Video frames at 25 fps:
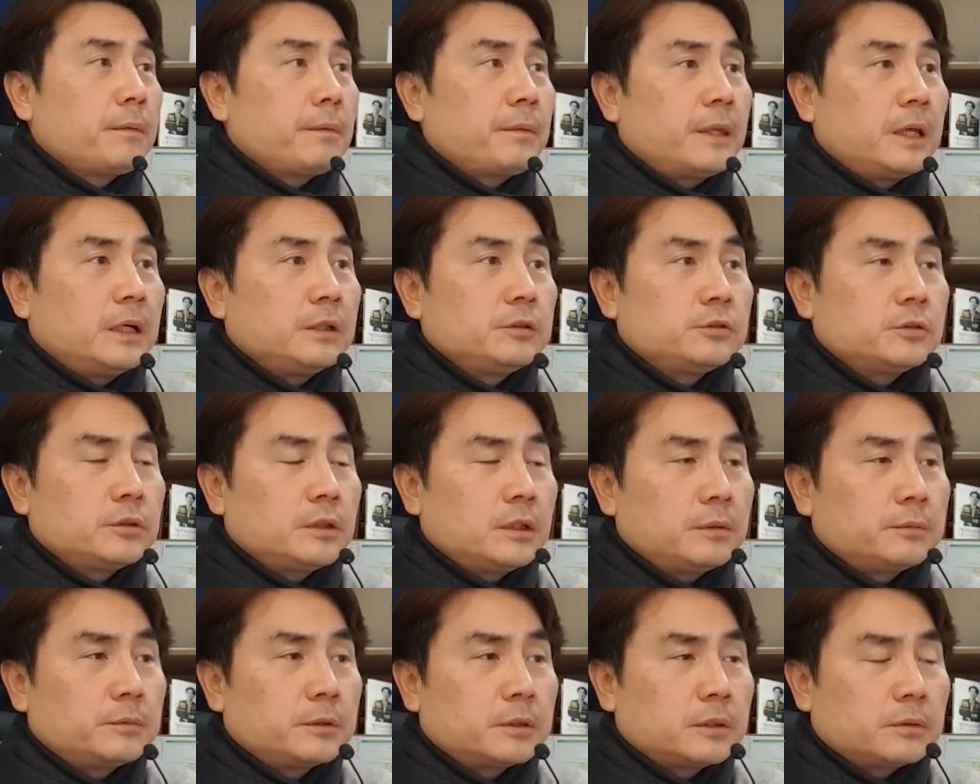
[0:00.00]

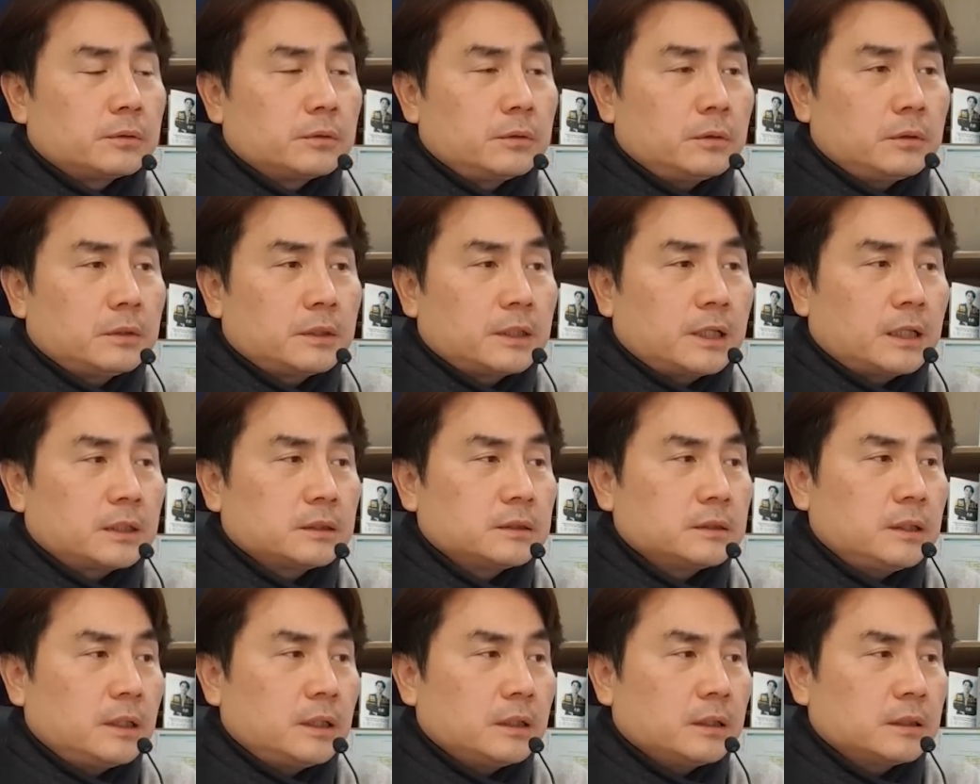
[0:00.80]
퇴출해버리고,
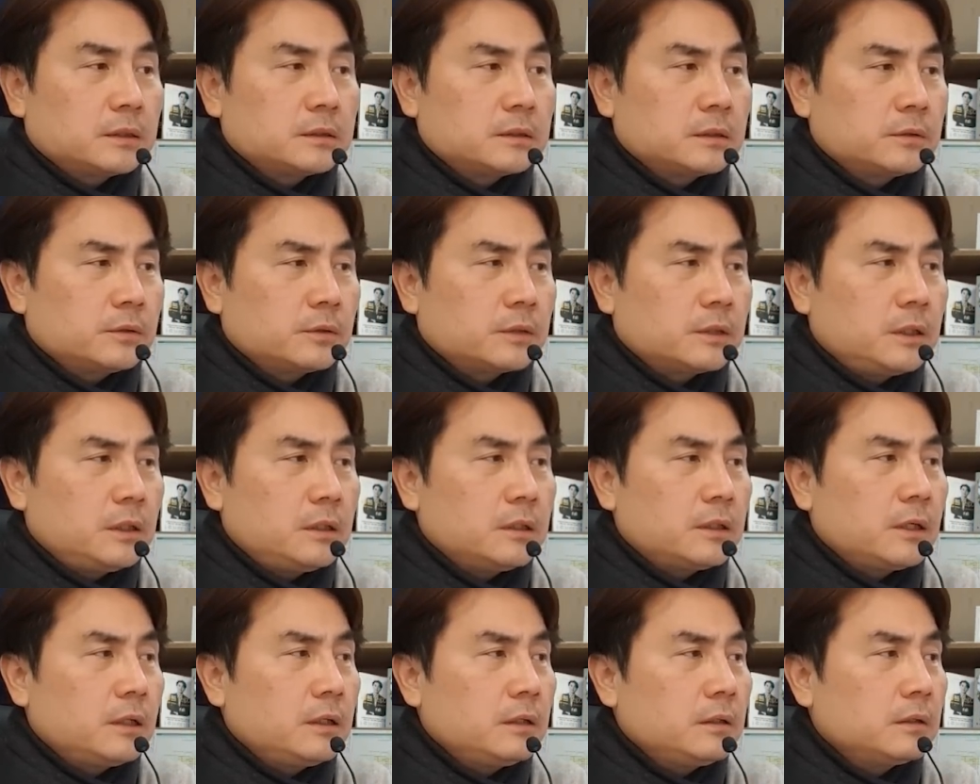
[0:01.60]
나스닥에서도 일
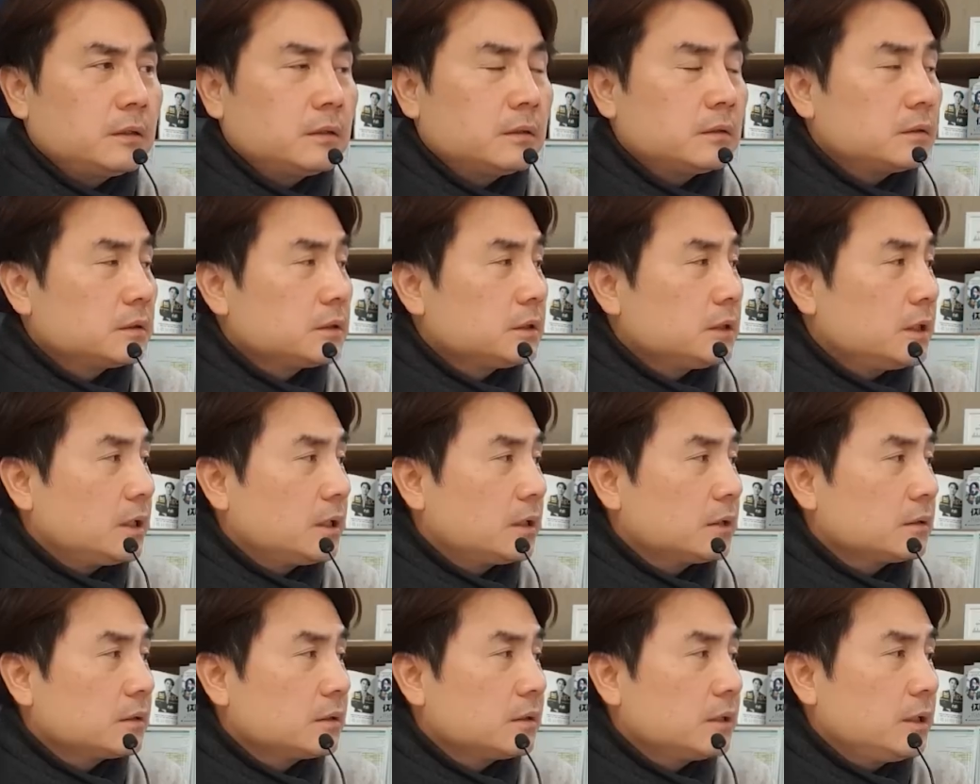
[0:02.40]
달러
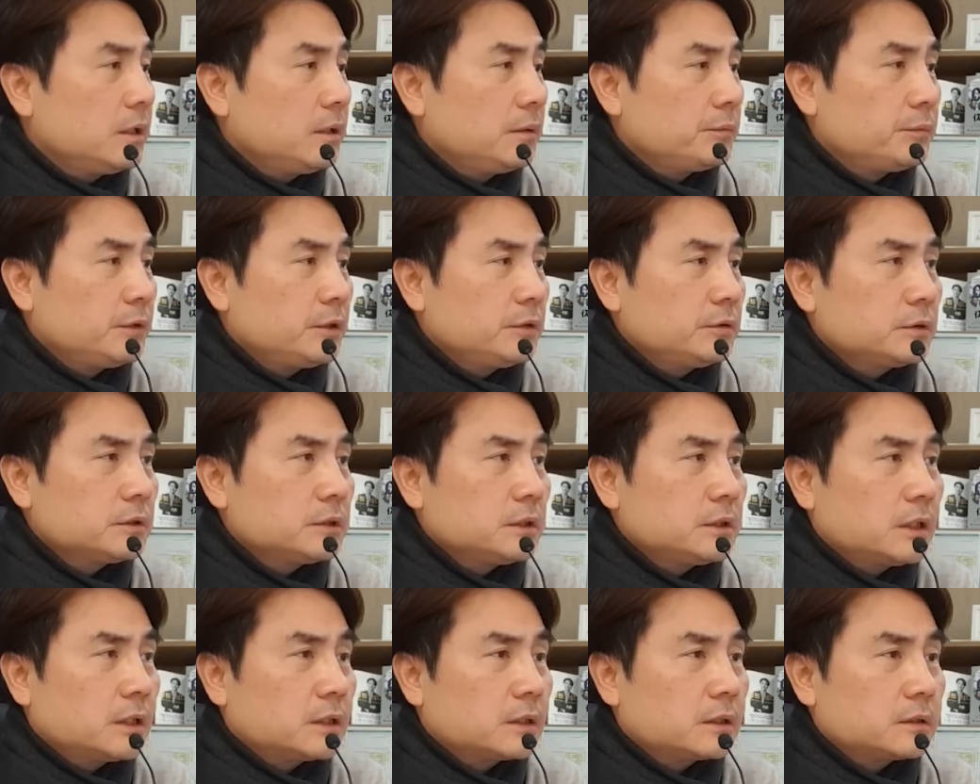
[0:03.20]
이하든가 미국
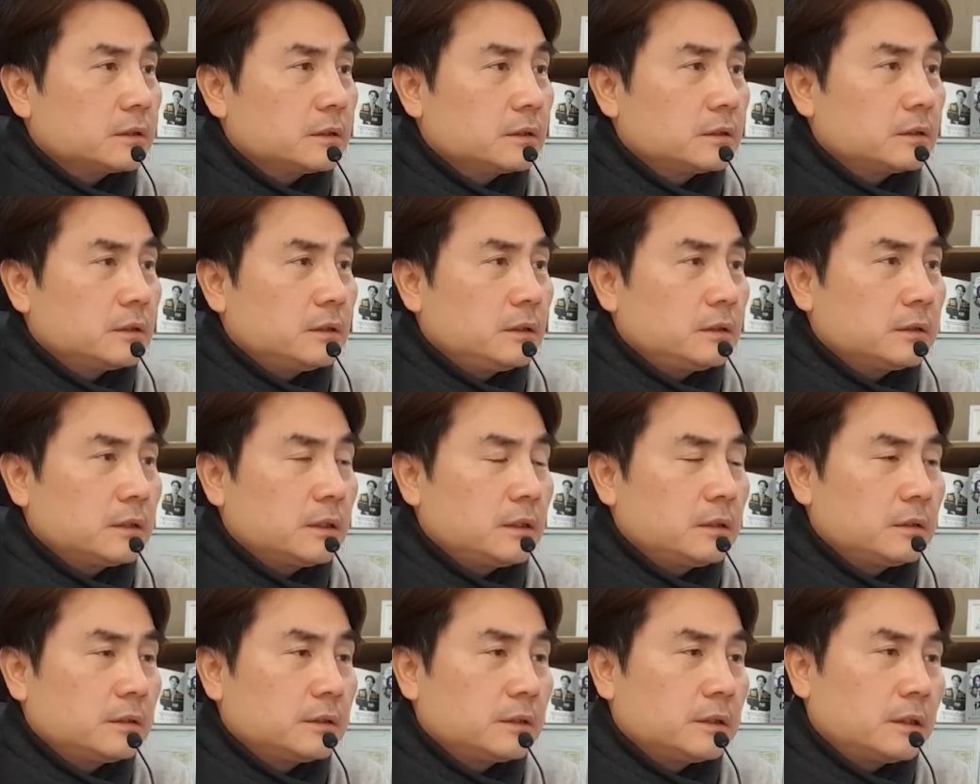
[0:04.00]
시장에서 일
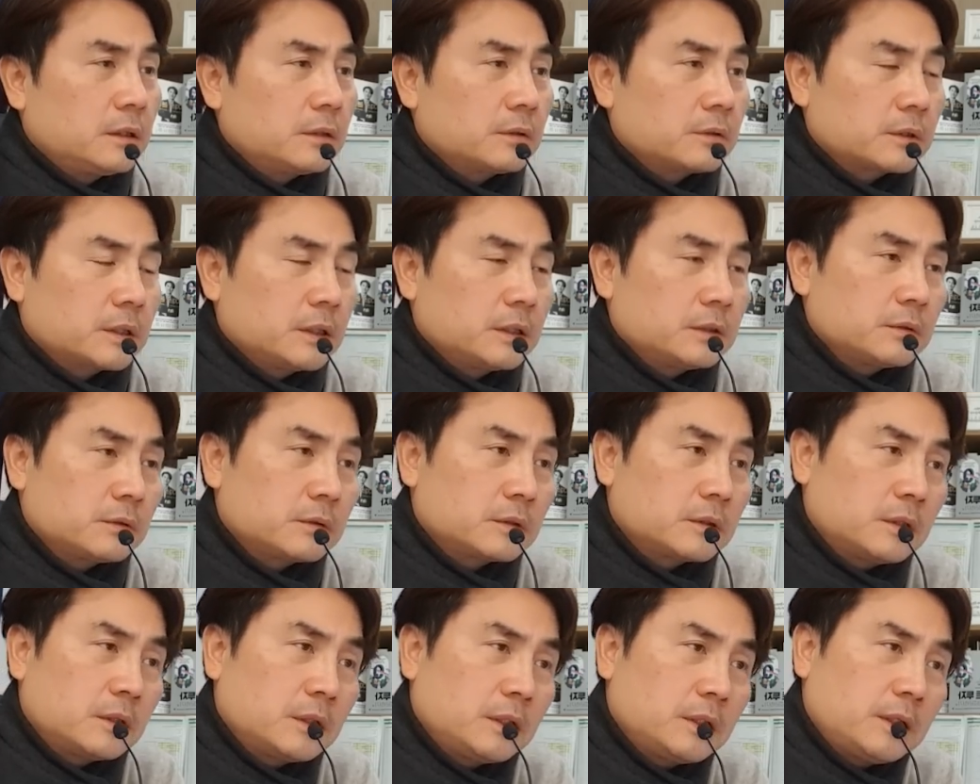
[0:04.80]
달러 이하로 계속
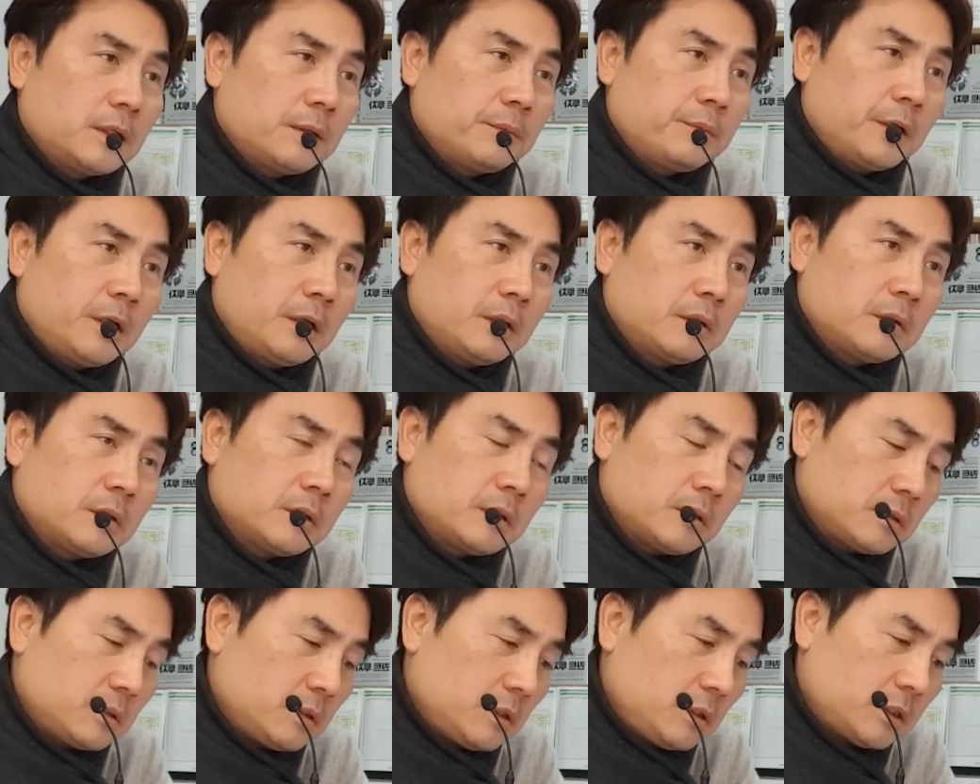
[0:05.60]

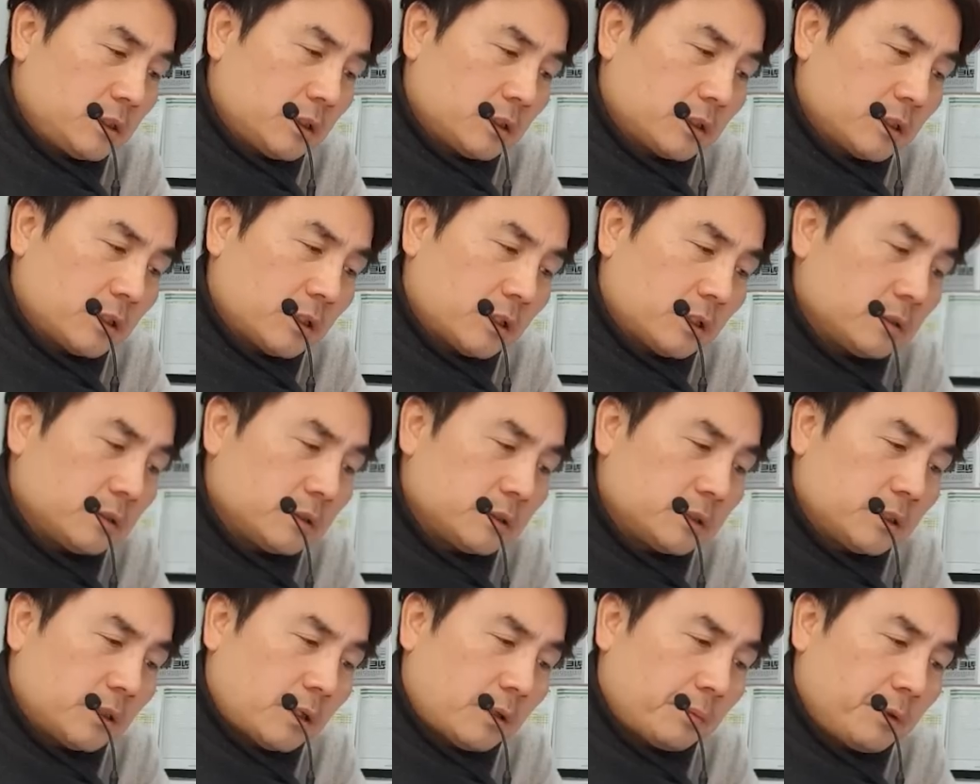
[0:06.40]
거래되면 일정 기간
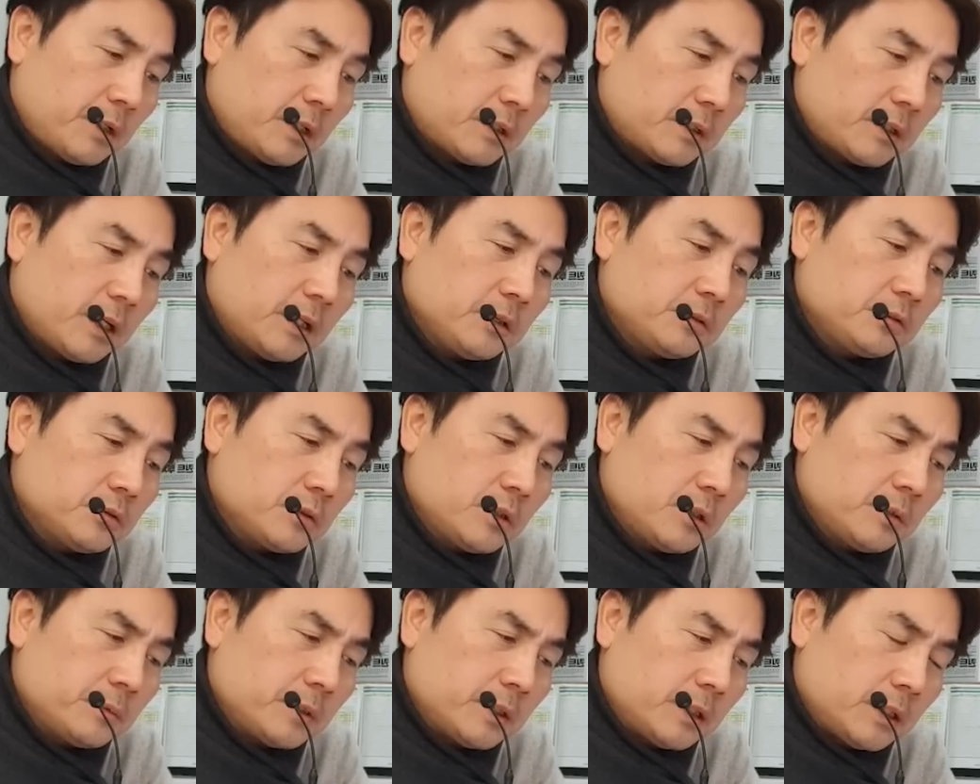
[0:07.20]
지나면
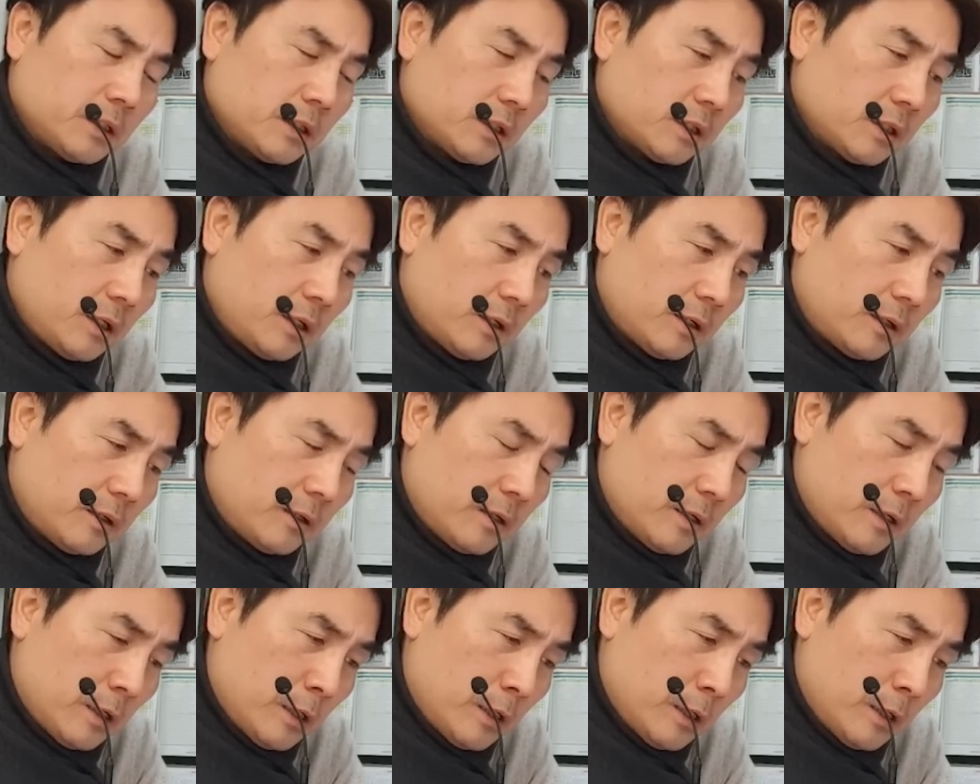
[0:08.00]
퇴출해버리니까